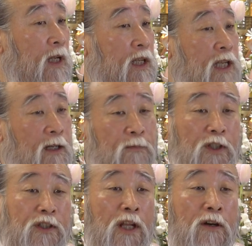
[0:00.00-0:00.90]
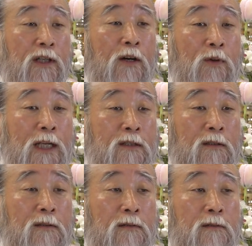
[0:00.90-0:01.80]
이 사람들이 태어나고
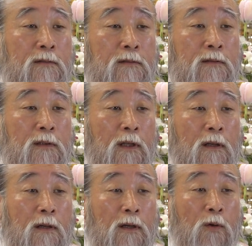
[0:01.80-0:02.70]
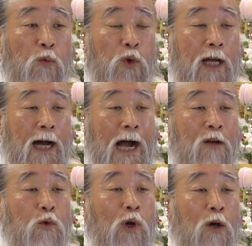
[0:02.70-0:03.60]
나서 우리가
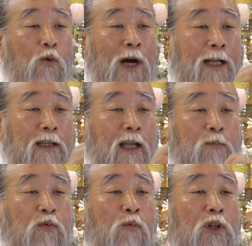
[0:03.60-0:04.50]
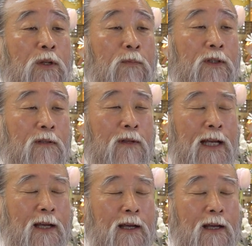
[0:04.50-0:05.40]
학교라고 갈 때 부모님은
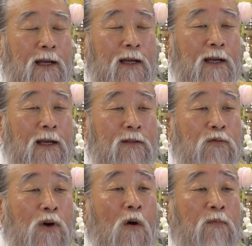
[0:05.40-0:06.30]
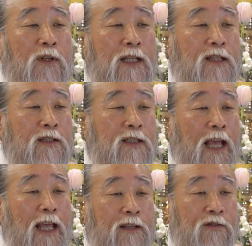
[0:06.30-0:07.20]
아주 없는데
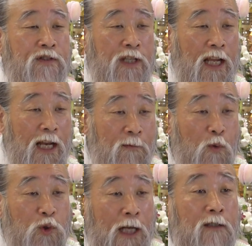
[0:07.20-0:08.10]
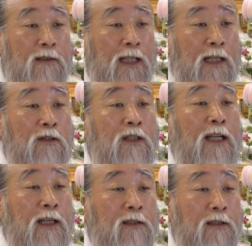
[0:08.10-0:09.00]
세계에서 제일 못 사는 나라를
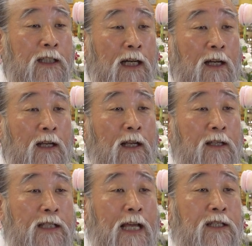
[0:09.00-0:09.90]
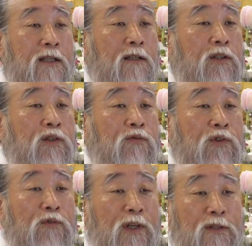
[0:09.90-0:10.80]
해놨으니까 자식을
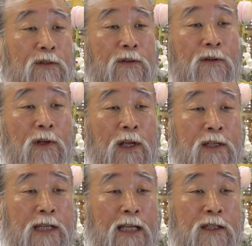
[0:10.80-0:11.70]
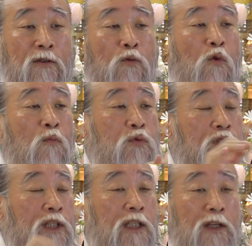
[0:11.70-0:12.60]
키우기 위해서 자식을
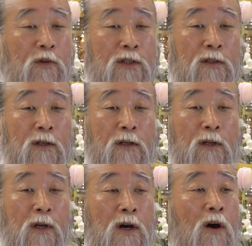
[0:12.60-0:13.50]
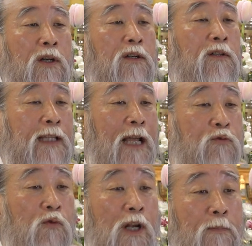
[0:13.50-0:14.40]
공부시키기 위해서 허리를 다
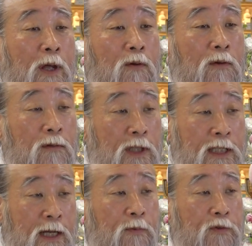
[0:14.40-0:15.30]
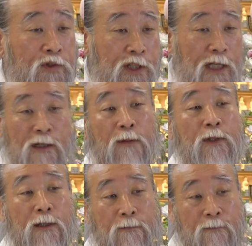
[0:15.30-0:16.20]
졸라매고 인제부터 시작을
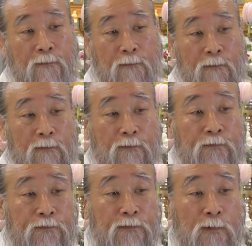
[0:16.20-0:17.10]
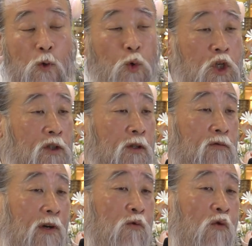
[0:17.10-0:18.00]
합니다. 5천 년
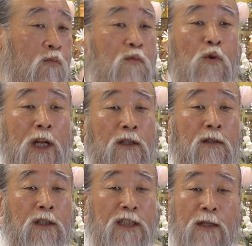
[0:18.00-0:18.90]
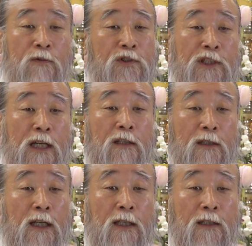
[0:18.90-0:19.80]
동안 공부 못했던 걸 인제부터 시작하는 거예요.